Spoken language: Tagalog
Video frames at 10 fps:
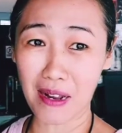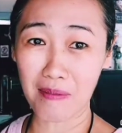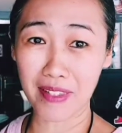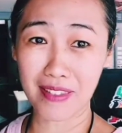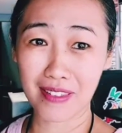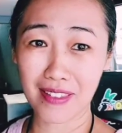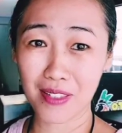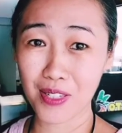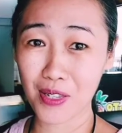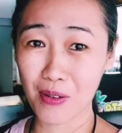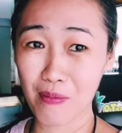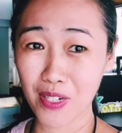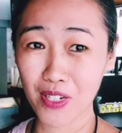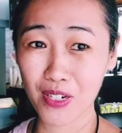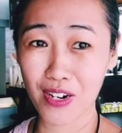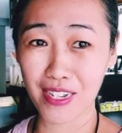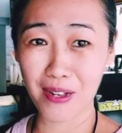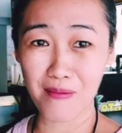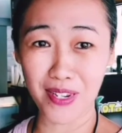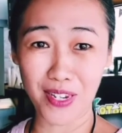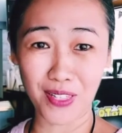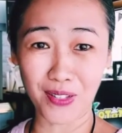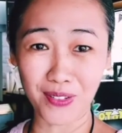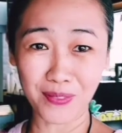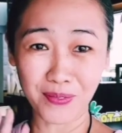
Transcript: cozy siya masyado. Ayan.